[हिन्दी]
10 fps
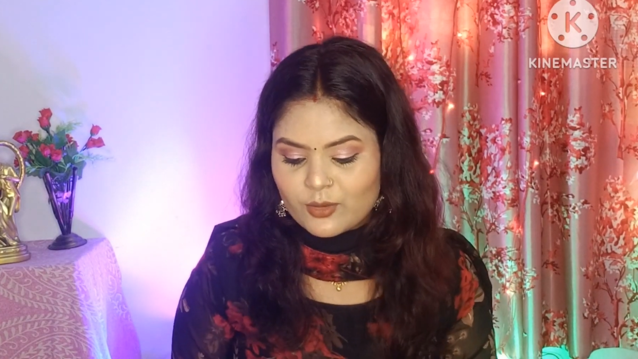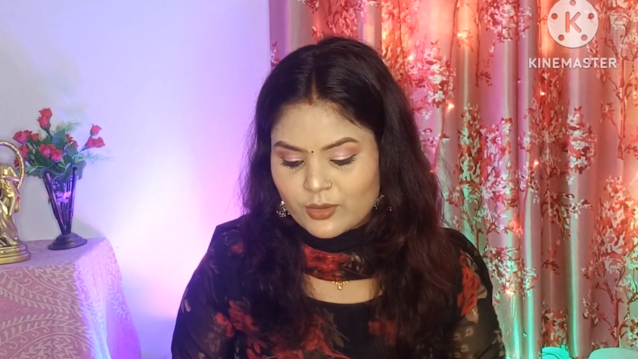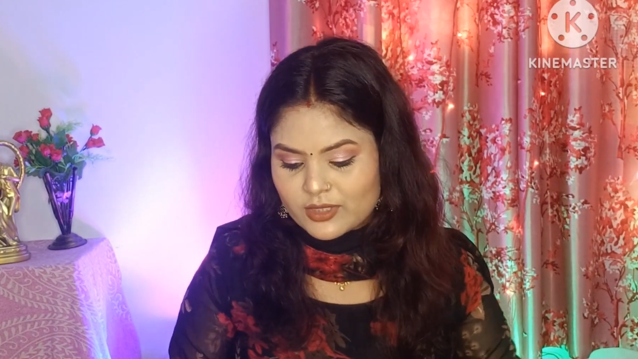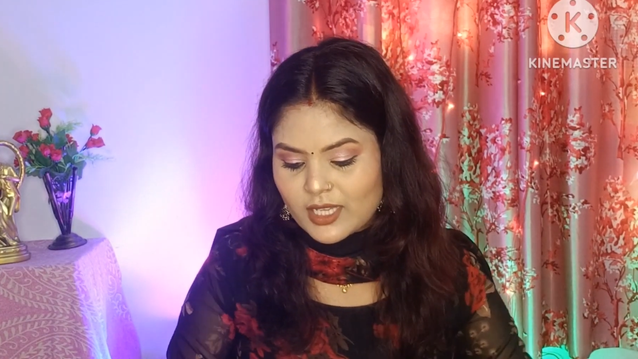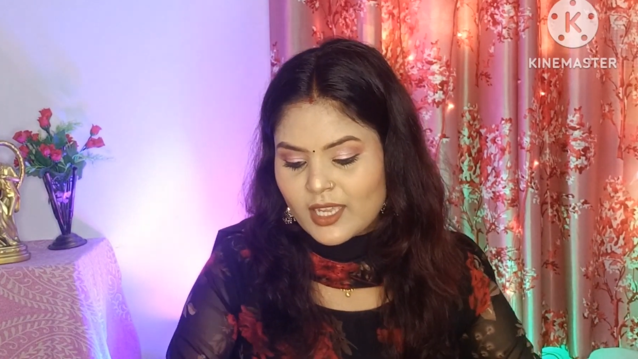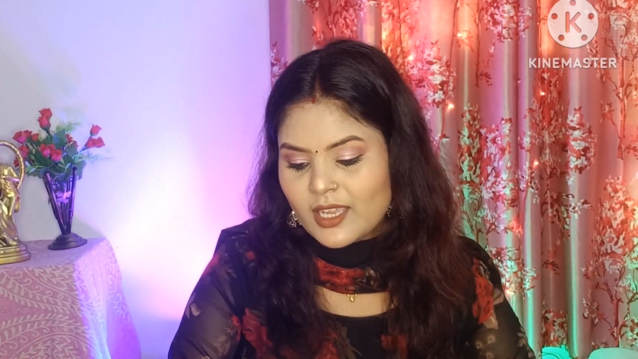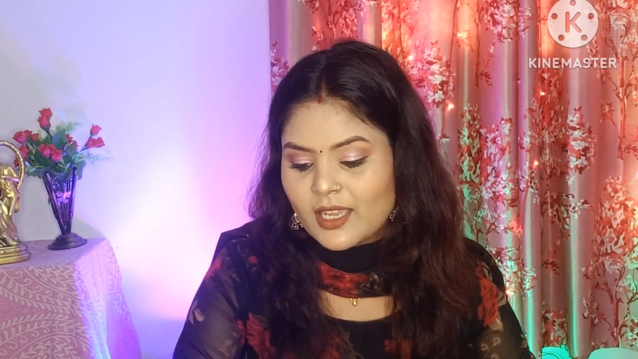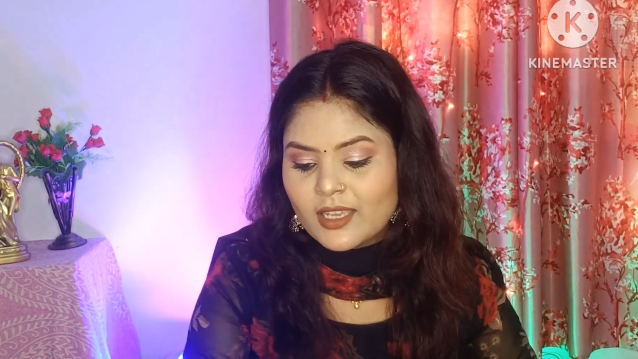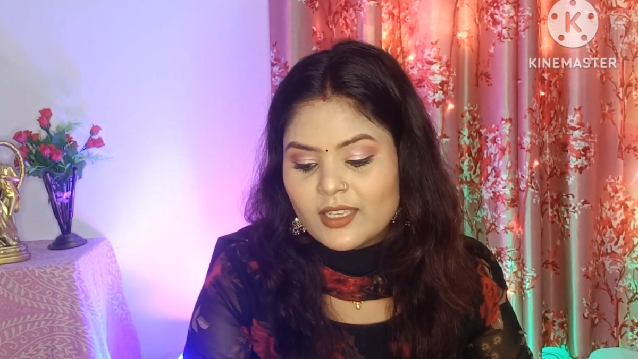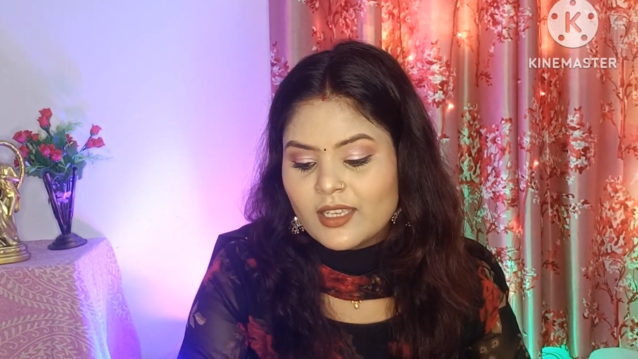कुर्ता
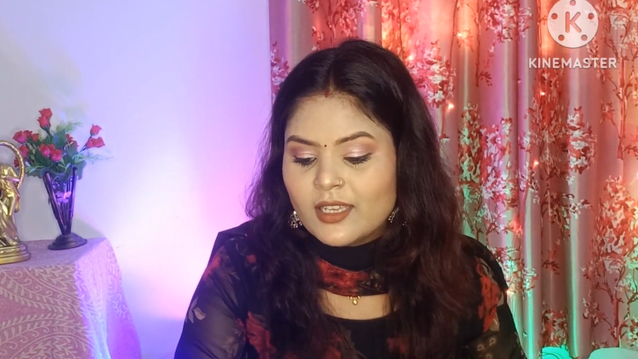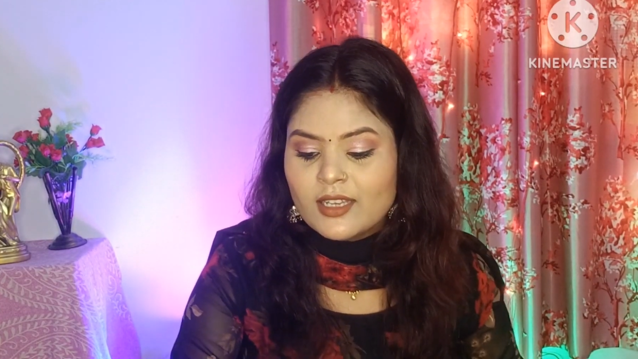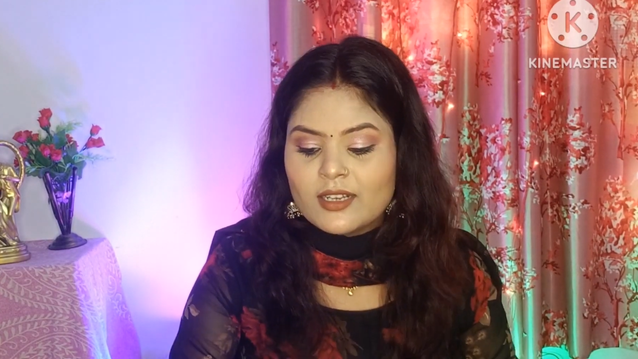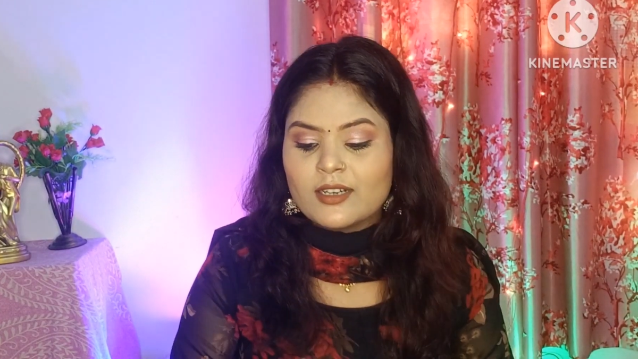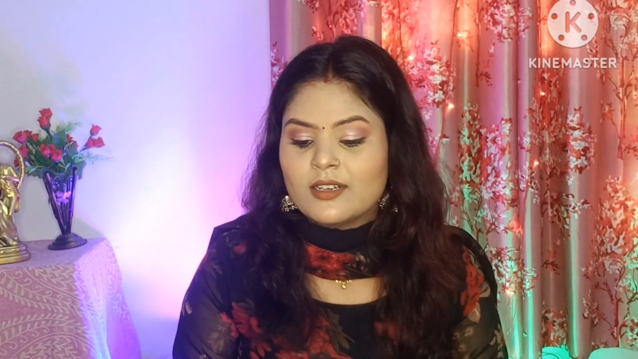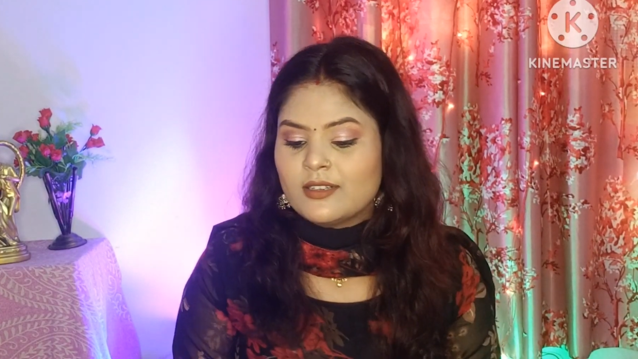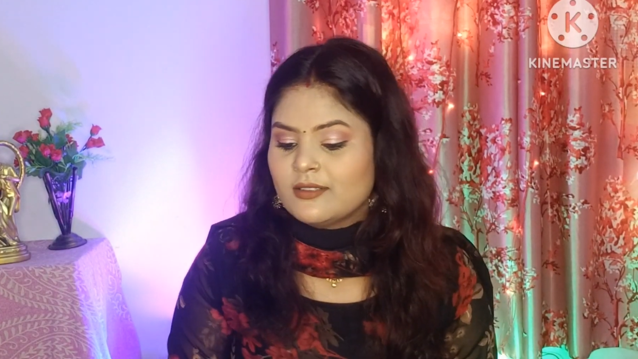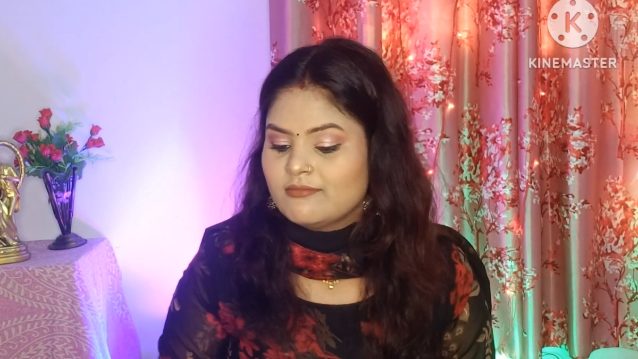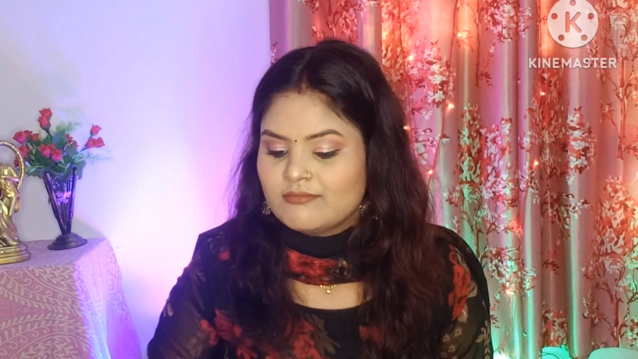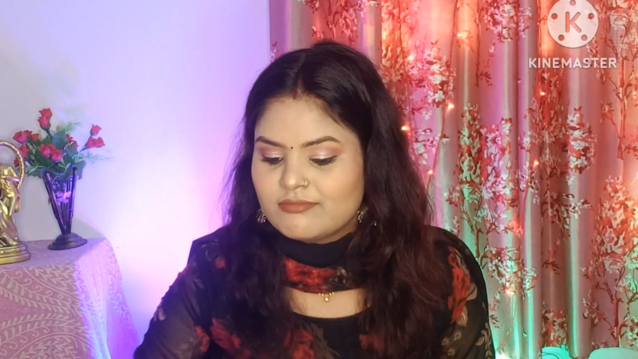है
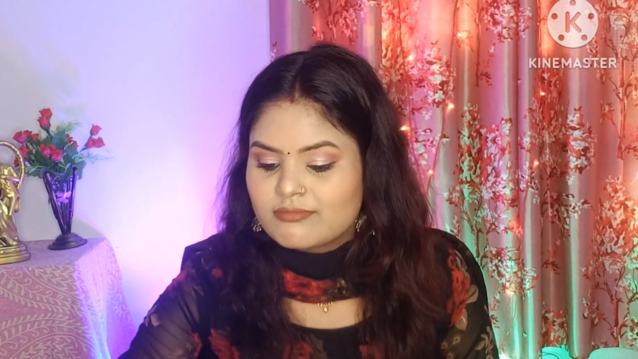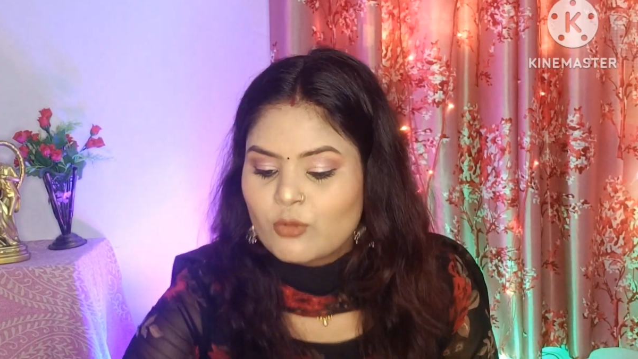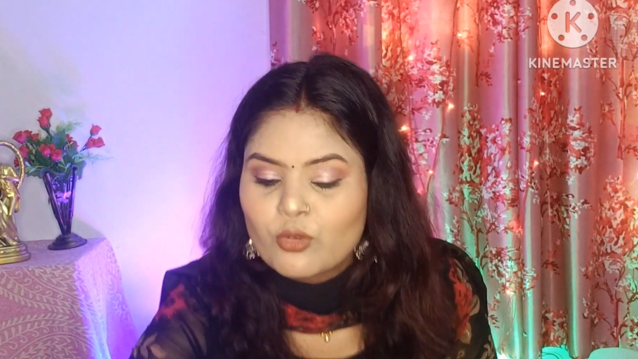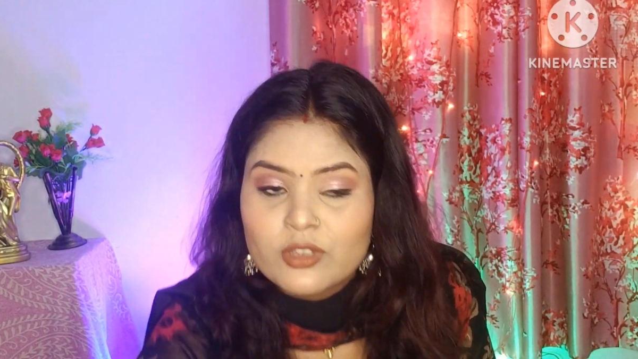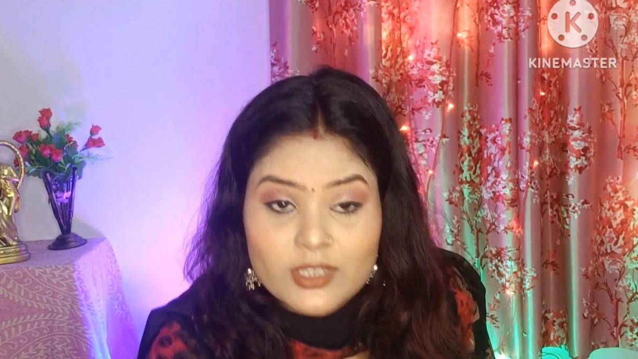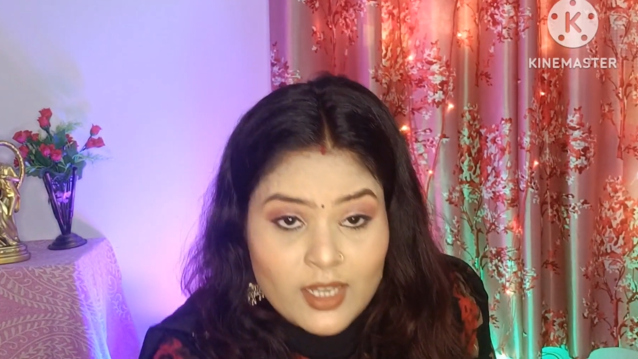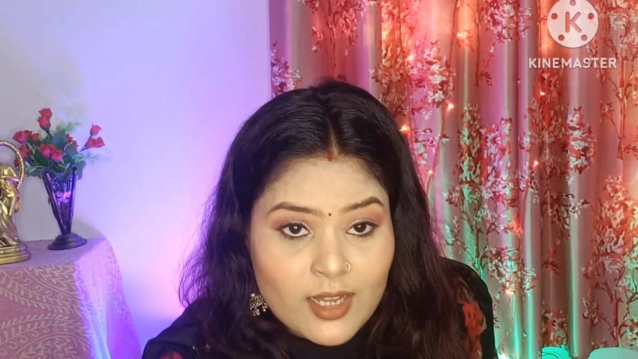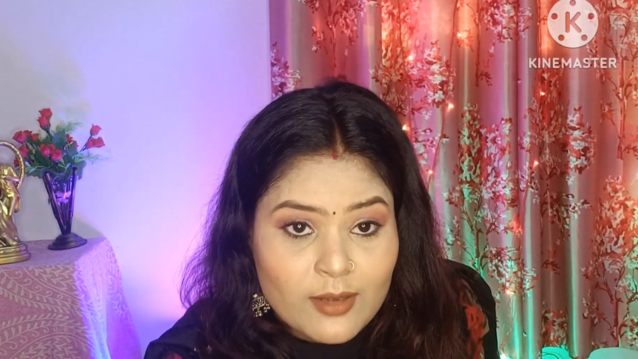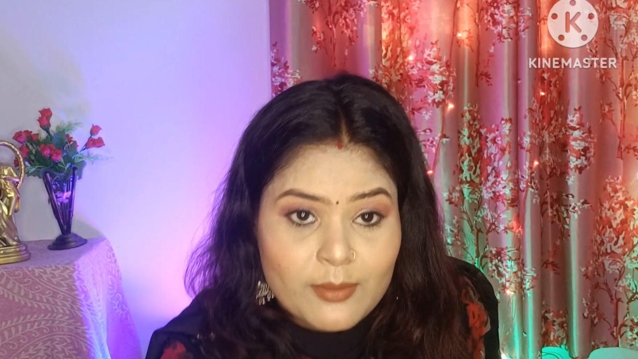आ, कुर्ता